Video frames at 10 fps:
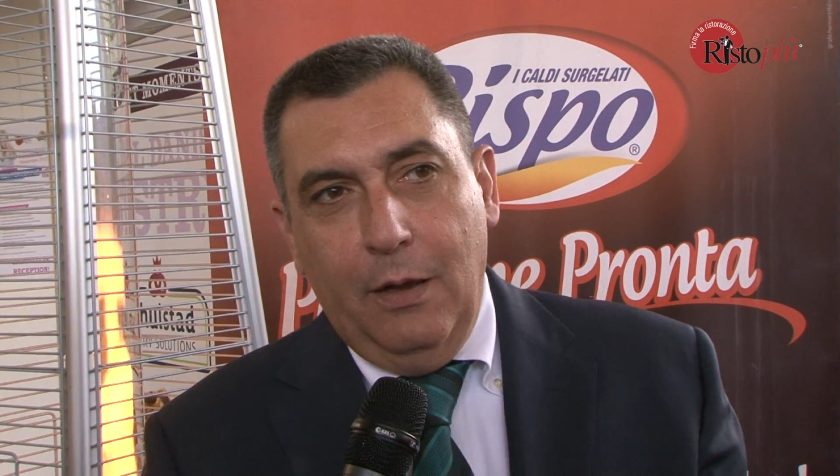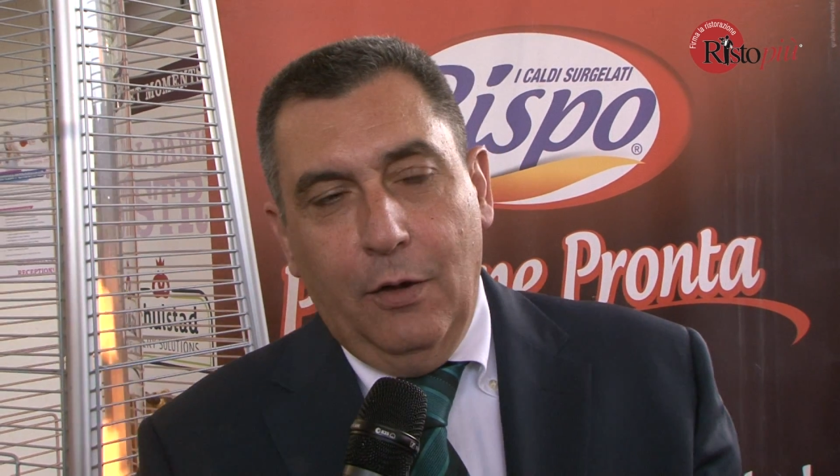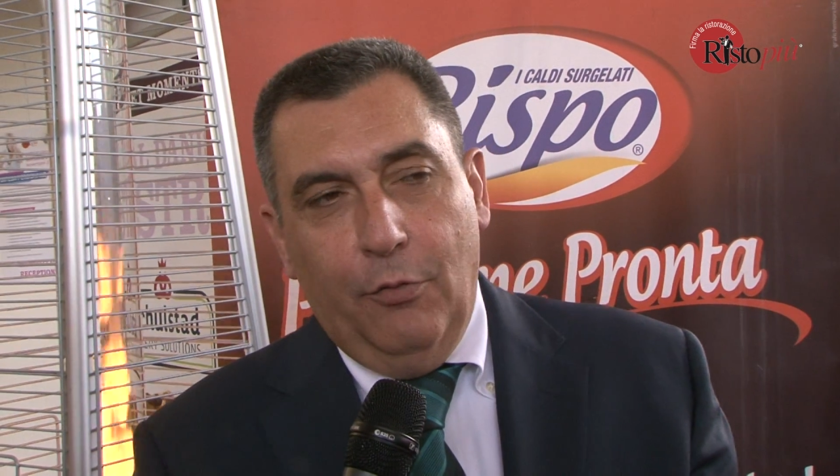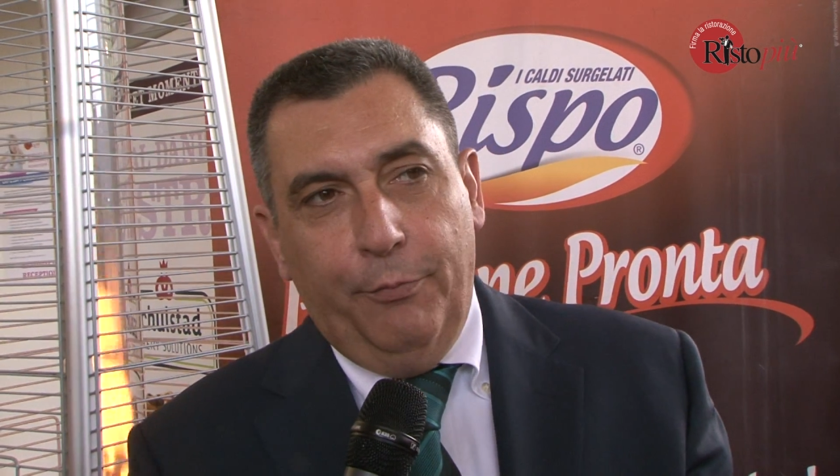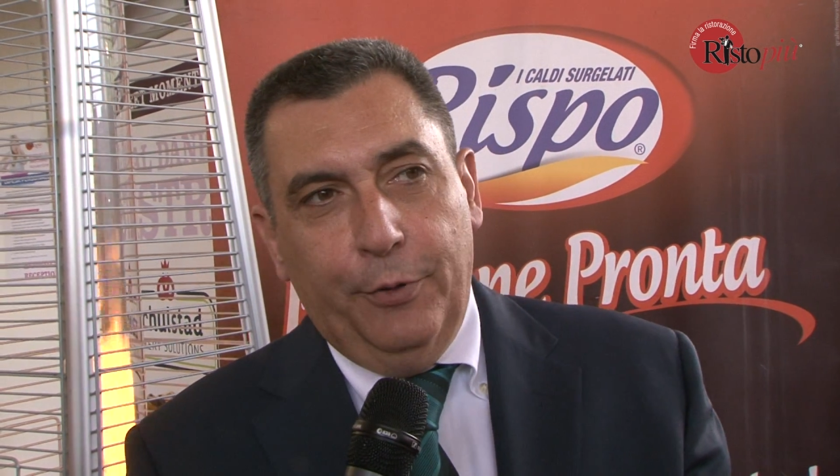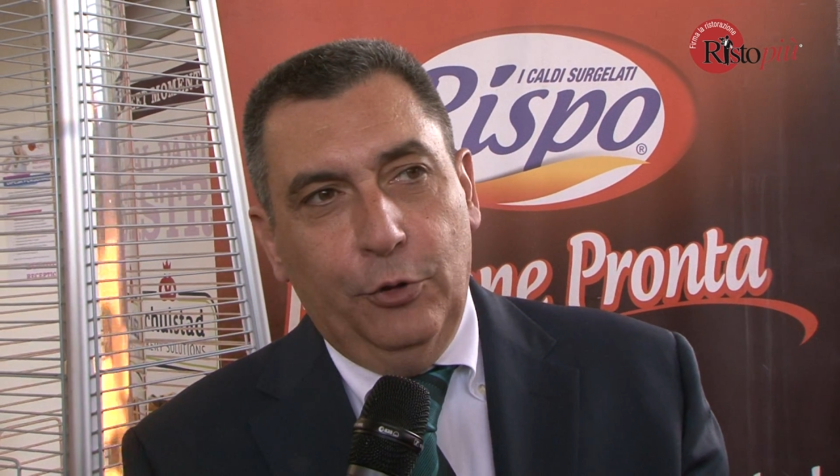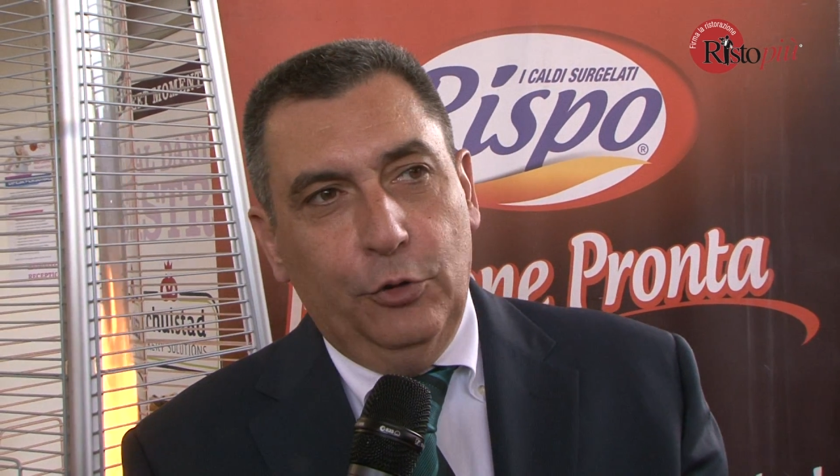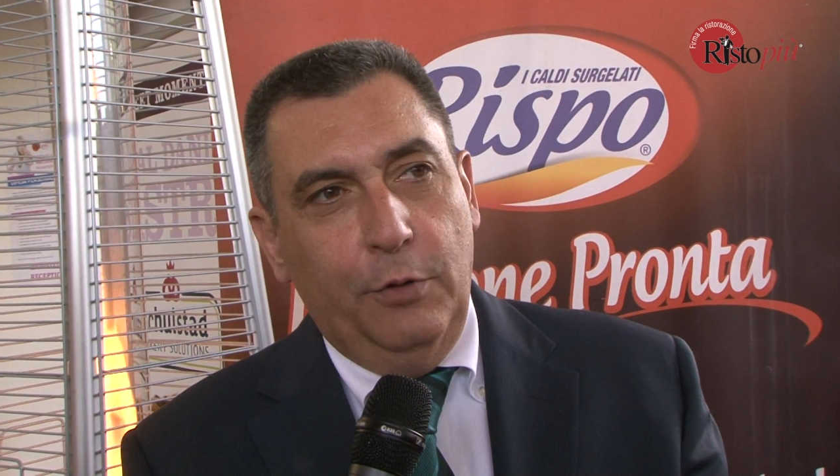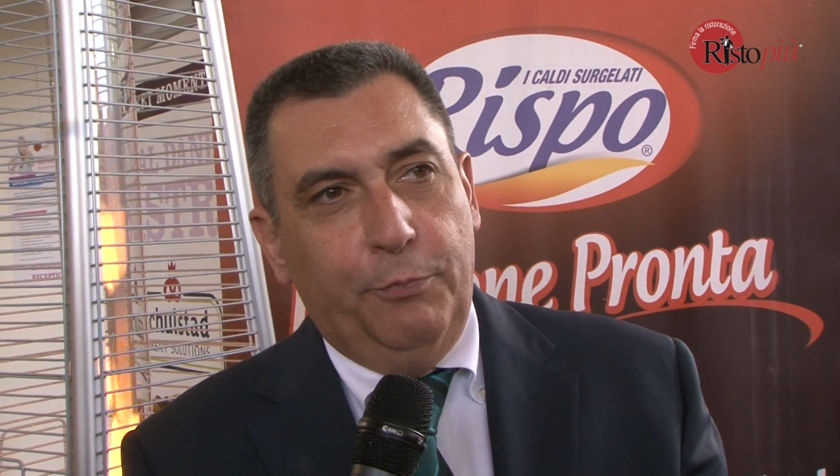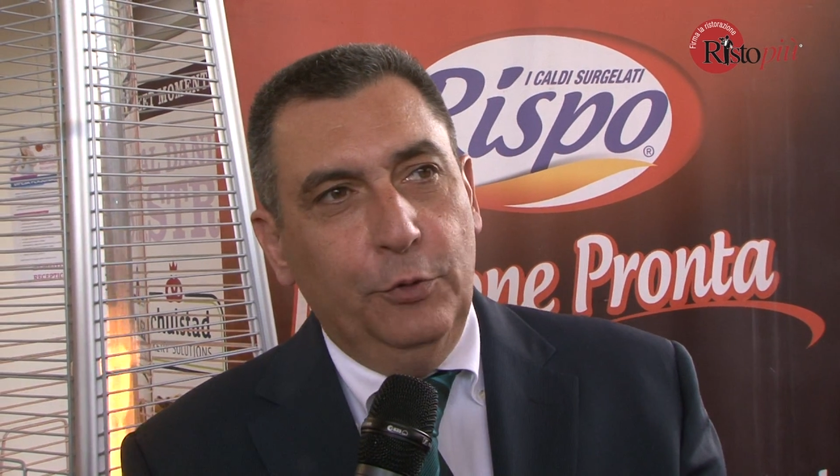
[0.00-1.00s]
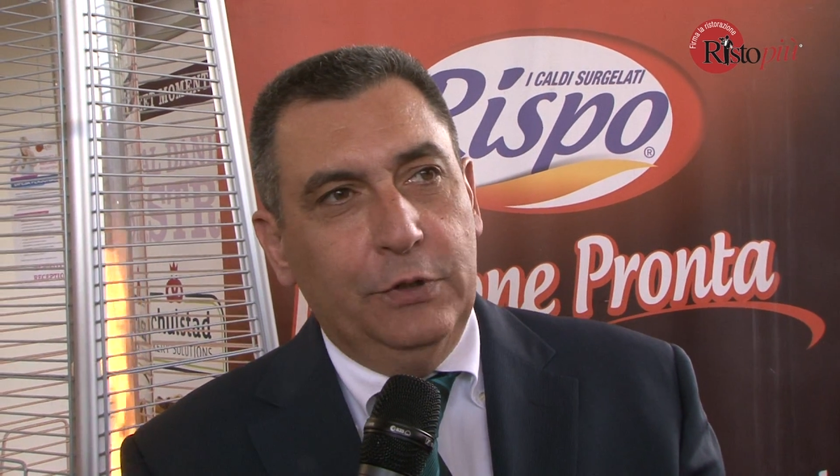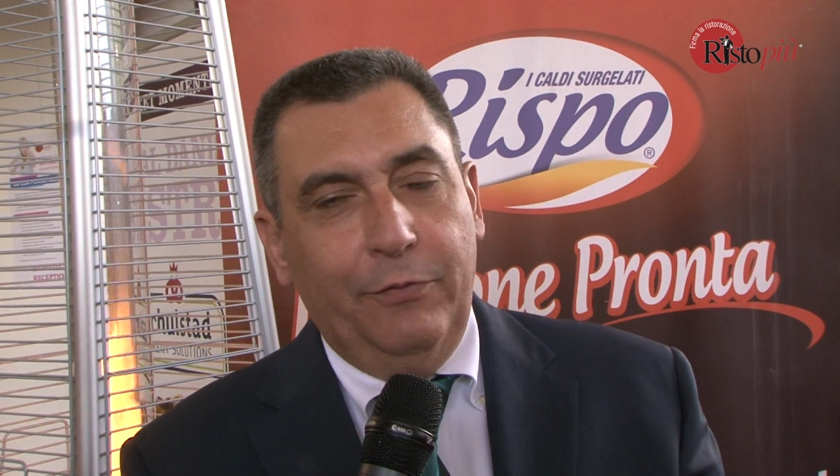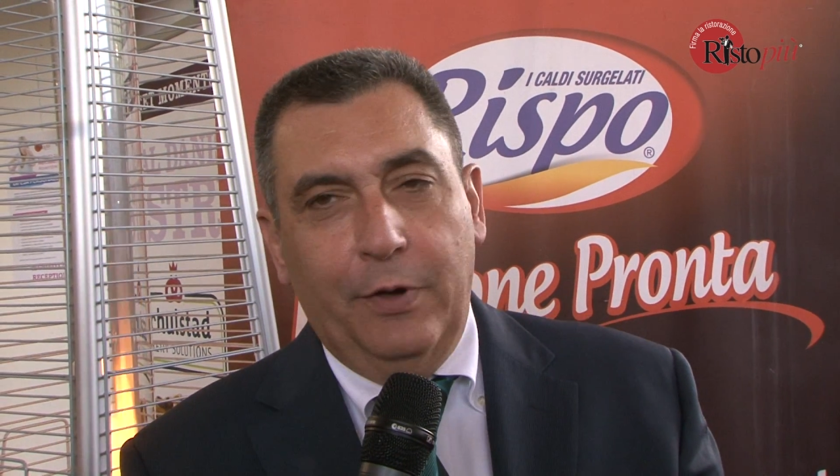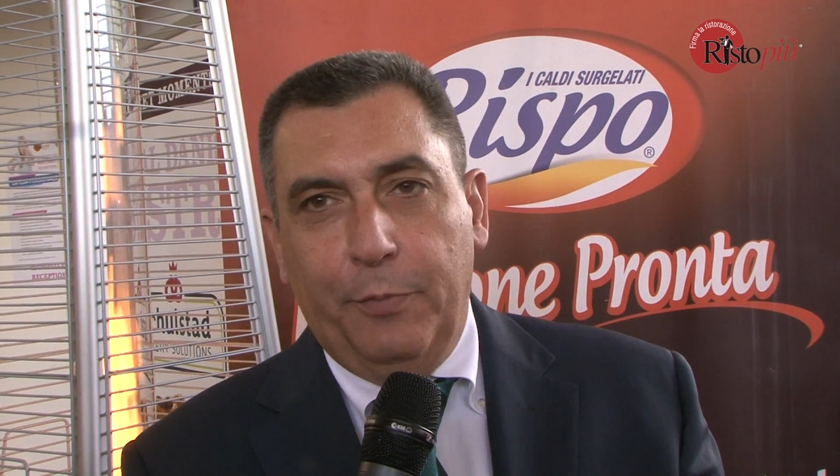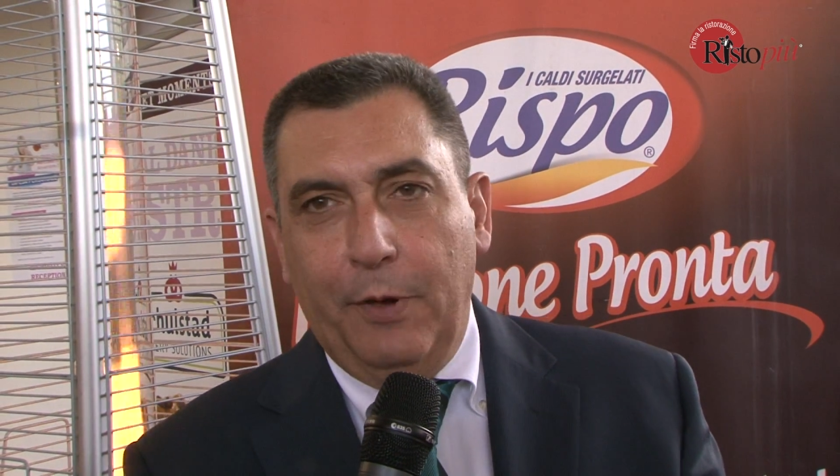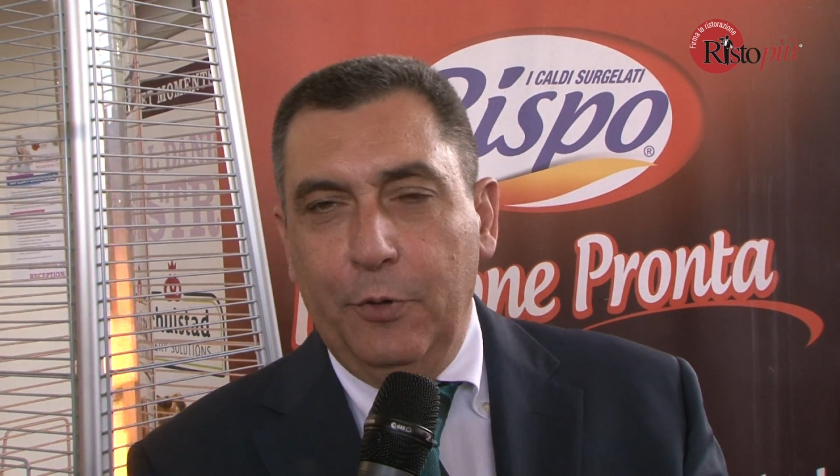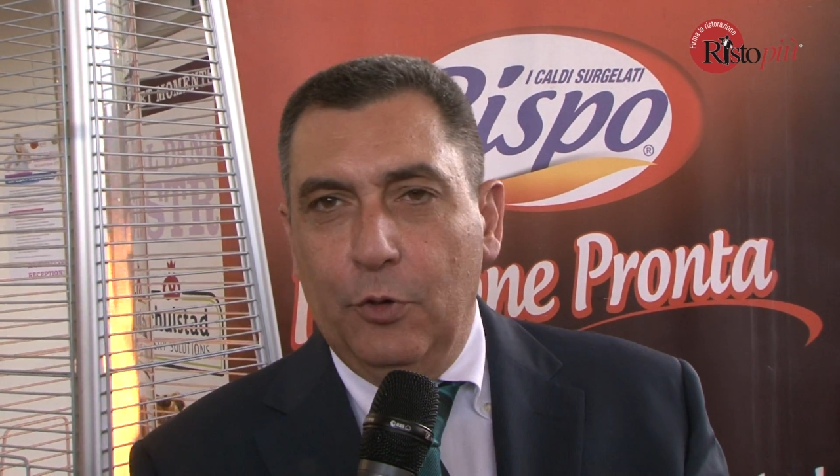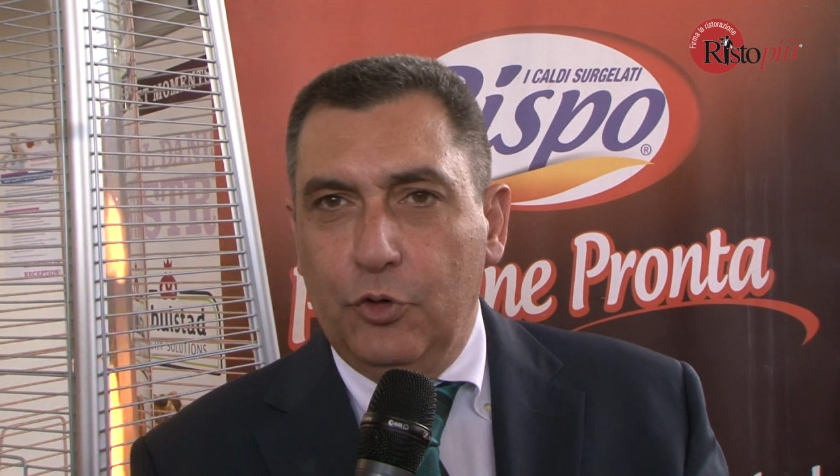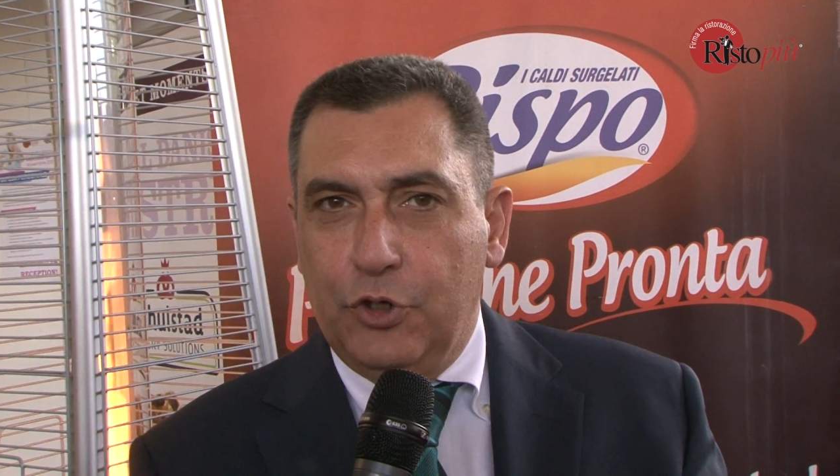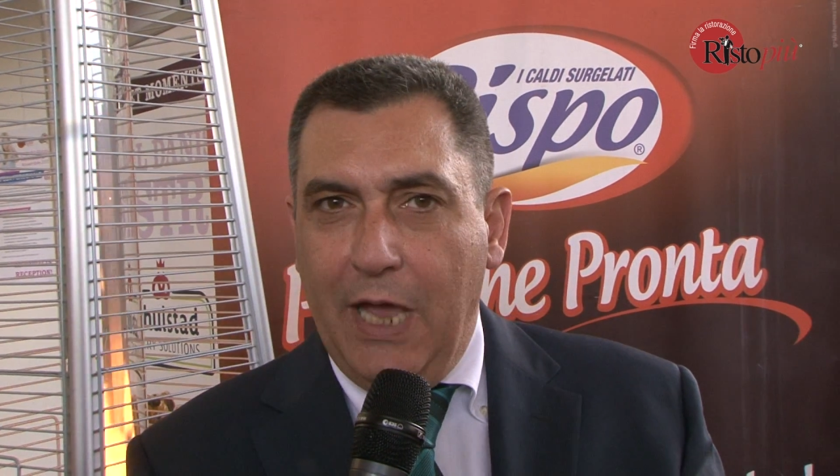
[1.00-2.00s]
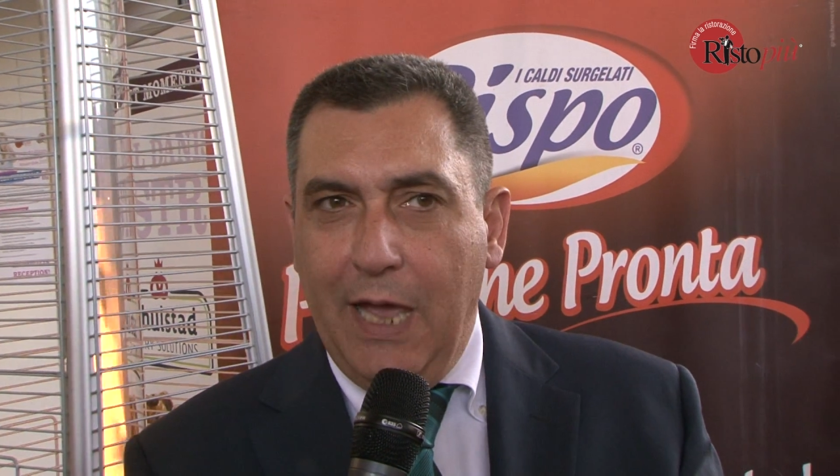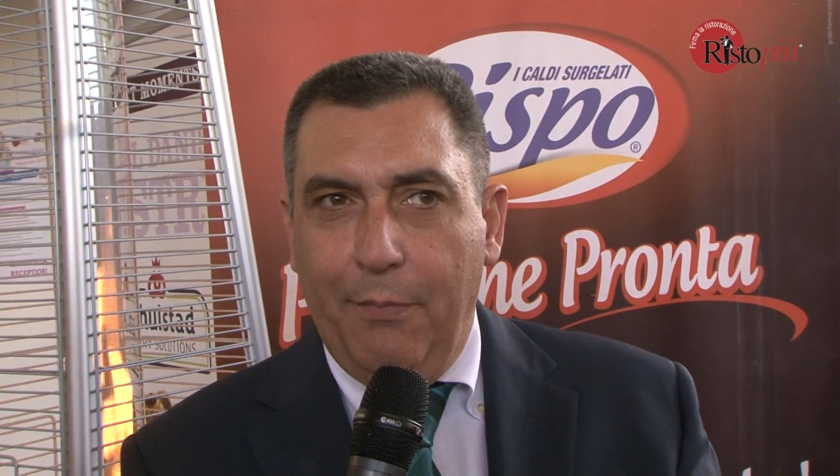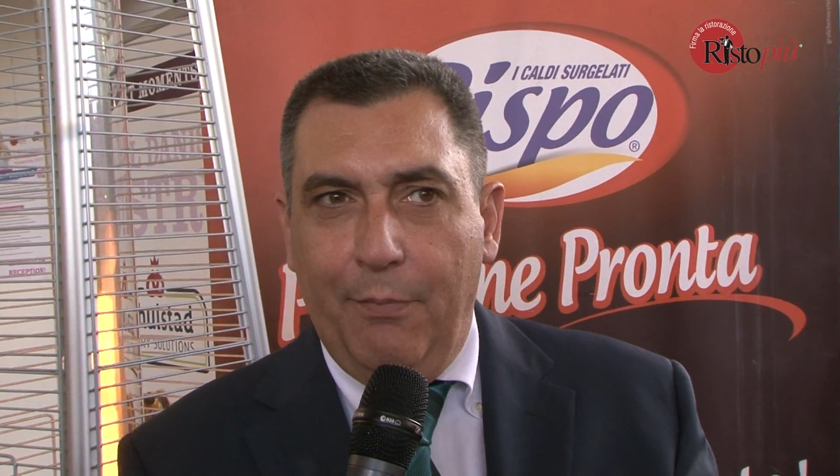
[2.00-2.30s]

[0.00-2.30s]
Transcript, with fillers: Un prodotto di punta vero e proprio non c'è,